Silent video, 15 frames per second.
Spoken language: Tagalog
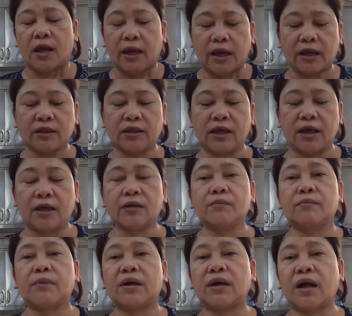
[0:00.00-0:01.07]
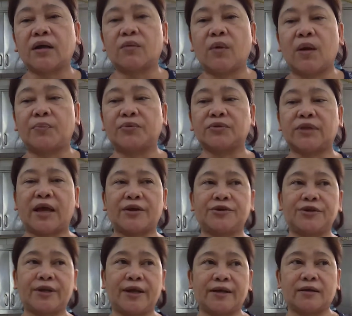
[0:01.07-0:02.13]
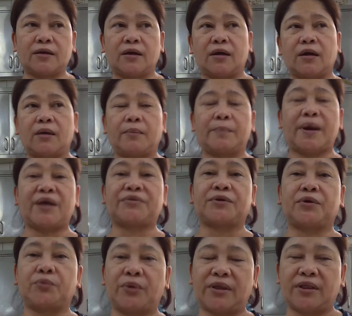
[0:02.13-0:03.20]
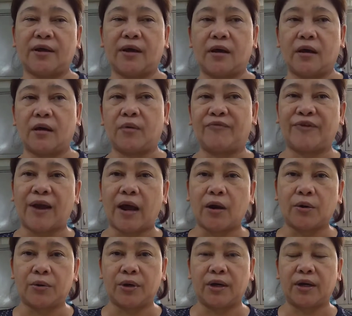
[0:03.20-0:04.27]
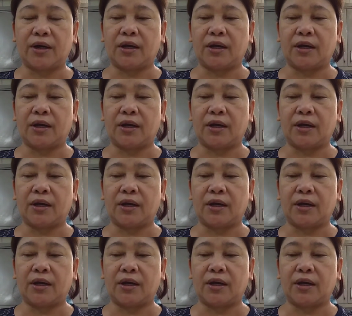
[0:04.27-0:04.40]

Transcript: And then, magagawa po tayo ng uh, butter with uh, flour